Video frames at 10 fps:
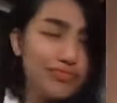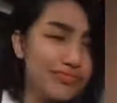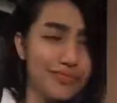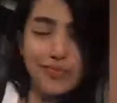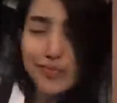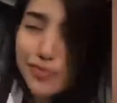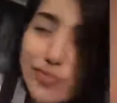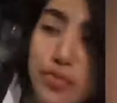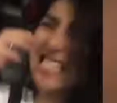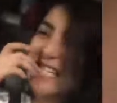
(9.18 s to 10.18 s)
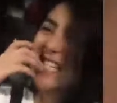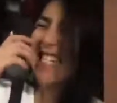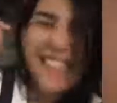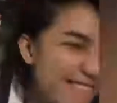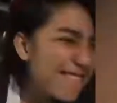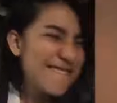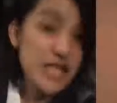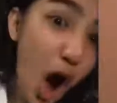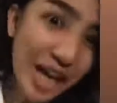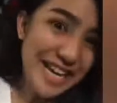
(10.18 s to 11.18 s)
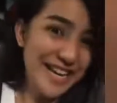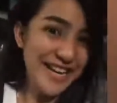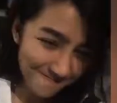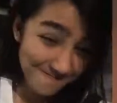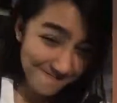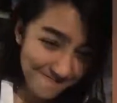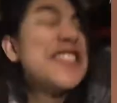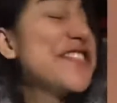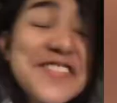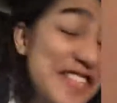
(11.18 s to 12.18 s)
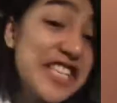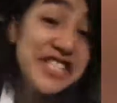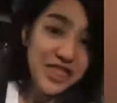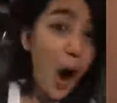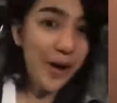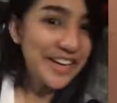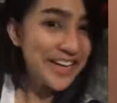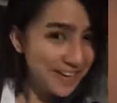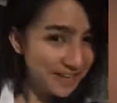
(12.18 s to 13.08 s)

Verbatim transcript: Go. Go. Pwede na. Si Doggy. Ha? Is it si si Doggy?